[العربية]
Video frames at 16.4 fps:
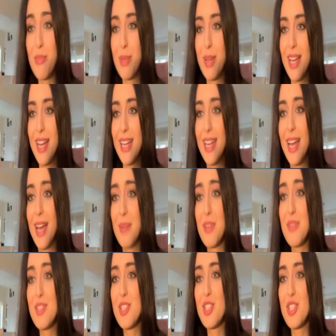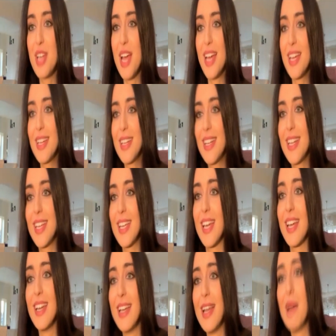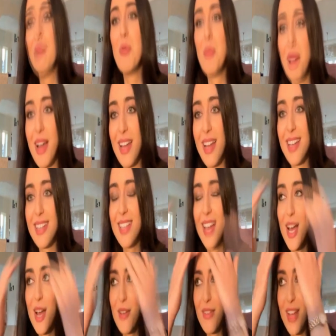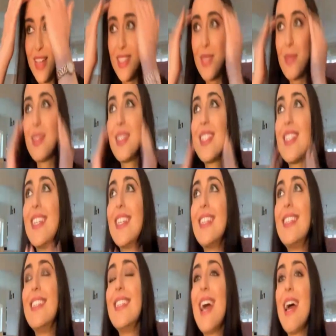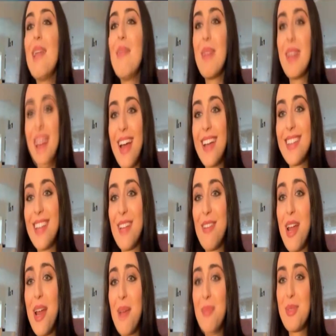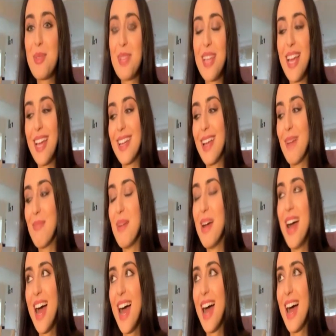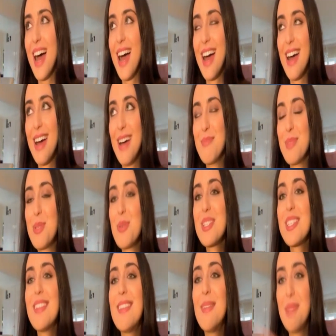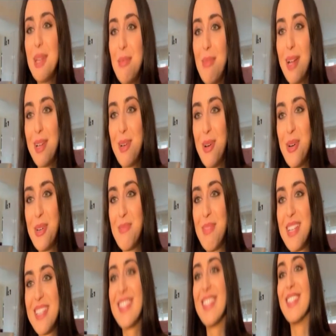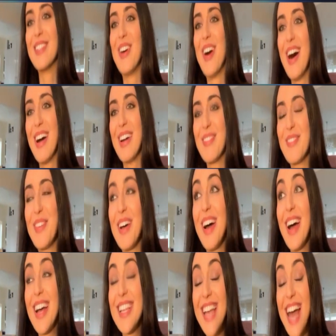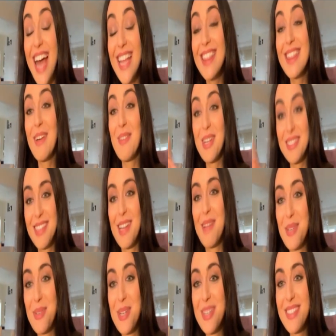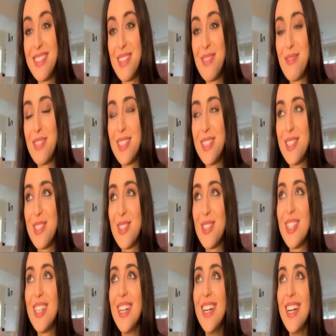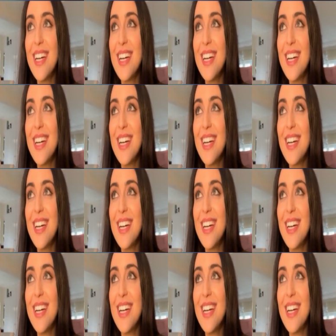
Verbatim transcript: بالاعلام نفس الشيء احيانا هيك لا مبالاه فانت بتصير كثير قلبك اكثر عم يعني عم آه، بزور ستي من البلكون بس انه هاي فحتى وقتها لما صورت الفيديو